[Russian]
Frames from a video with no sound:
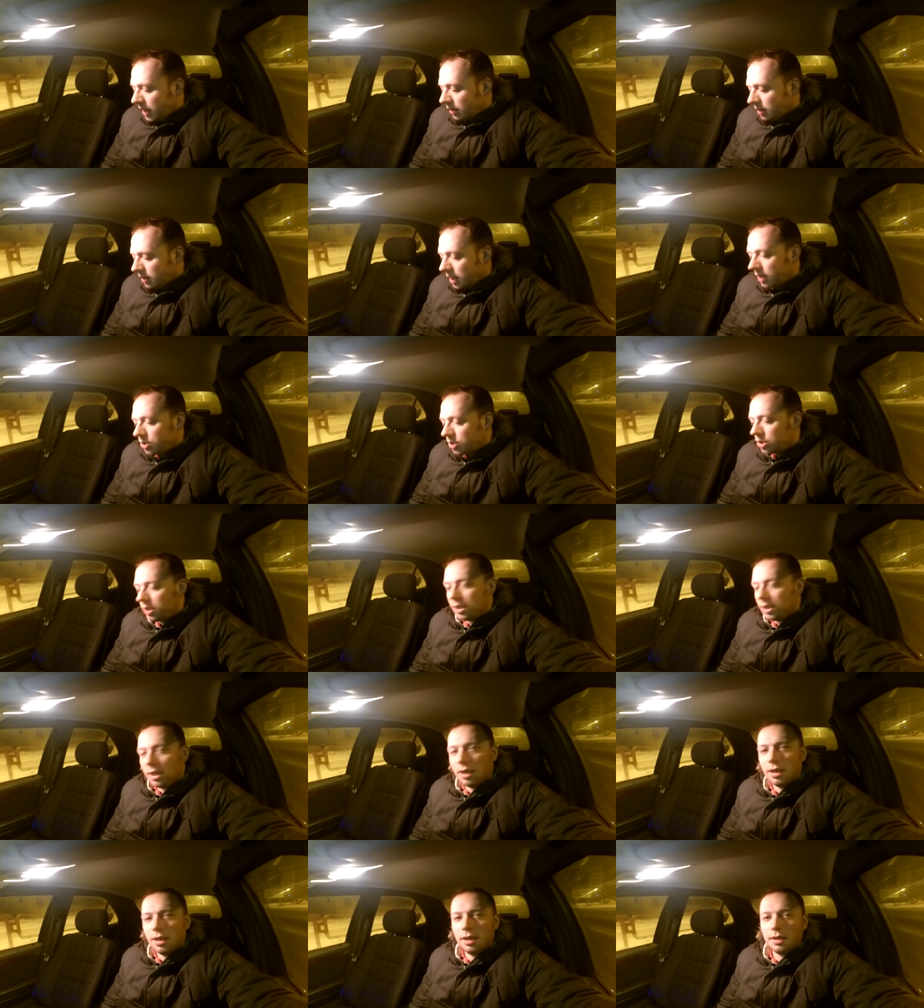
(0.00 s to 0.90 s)
Также
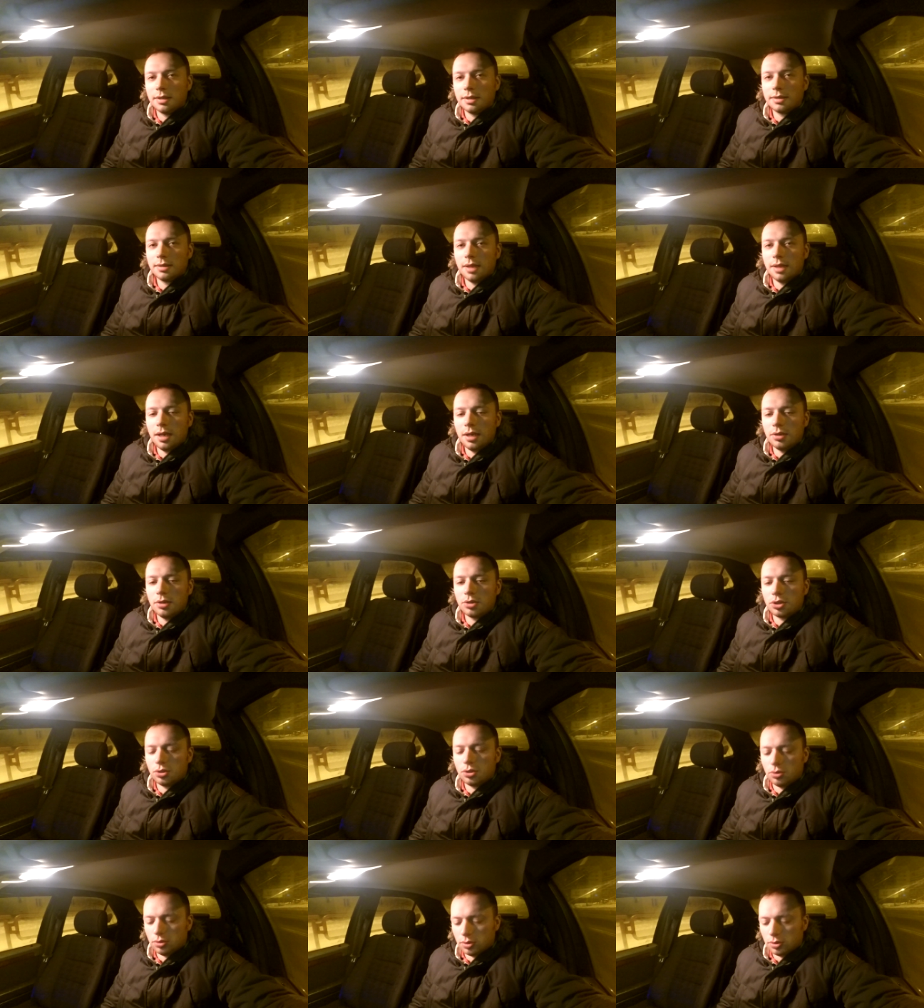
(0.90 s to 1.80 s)
я знаю,
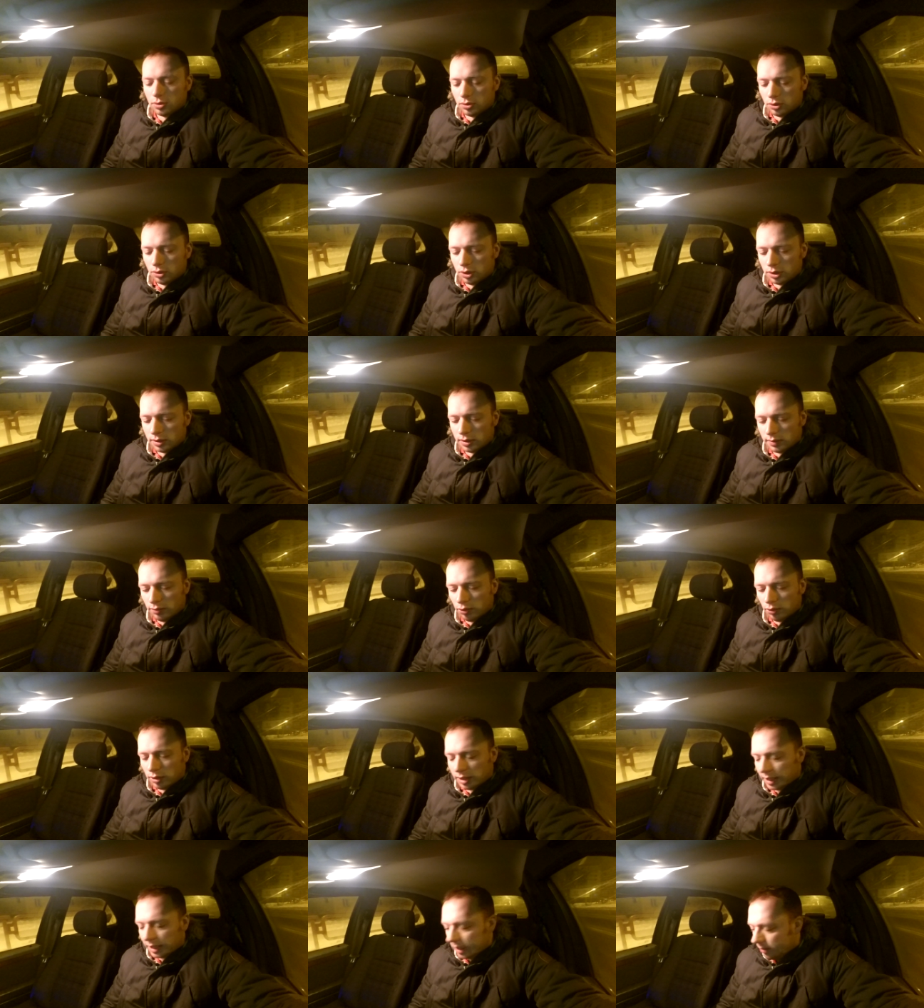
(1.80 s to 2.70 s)
что
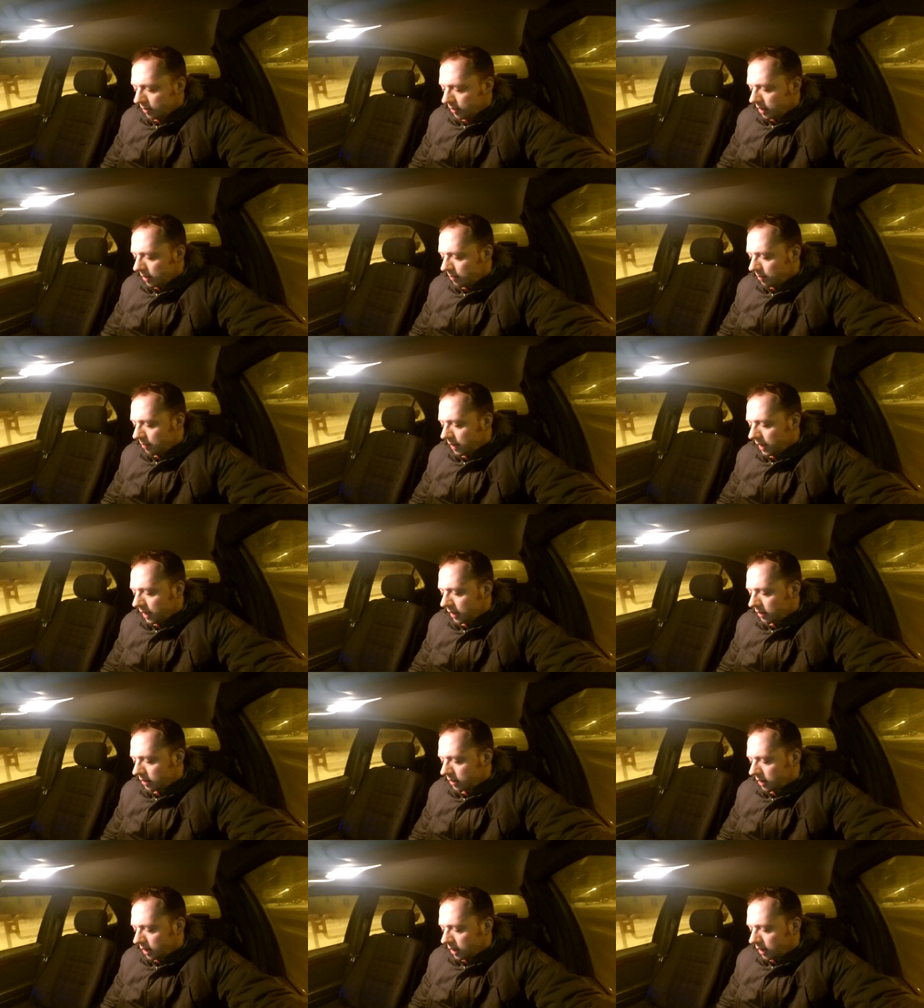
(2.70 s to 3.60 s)
существуют
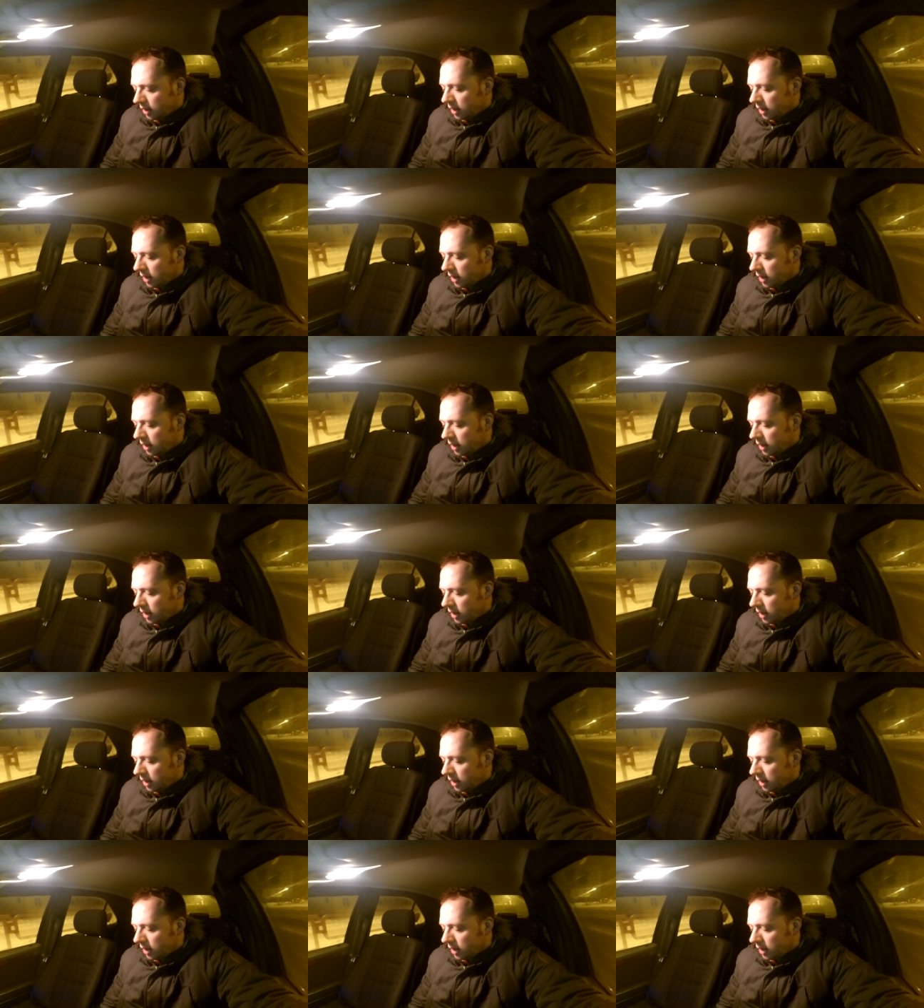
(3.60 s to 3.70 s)
ремкомплекты,